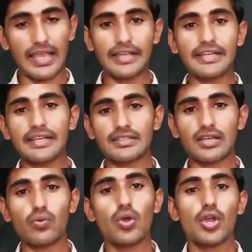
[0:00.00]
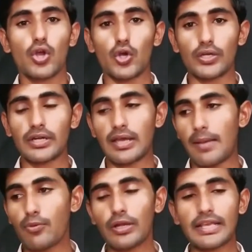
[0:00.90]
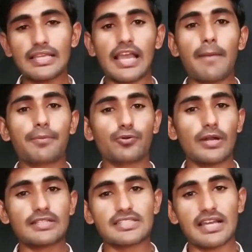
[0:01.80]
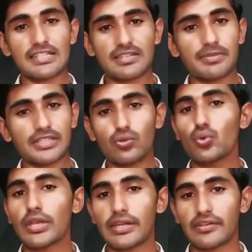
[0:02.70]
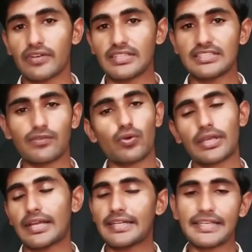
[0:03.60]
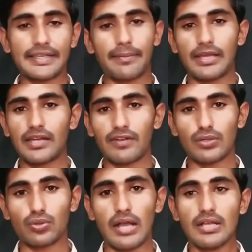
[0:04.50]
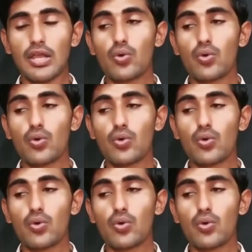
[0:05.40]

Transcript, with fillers: एग्री करता हूँ और हम बोलेंगे कि आप प्रोडक्ट सीधा कस्टमर तक कुरियर करवा दीजिए वो कहेगा ठीक है मैं करवा लूंगा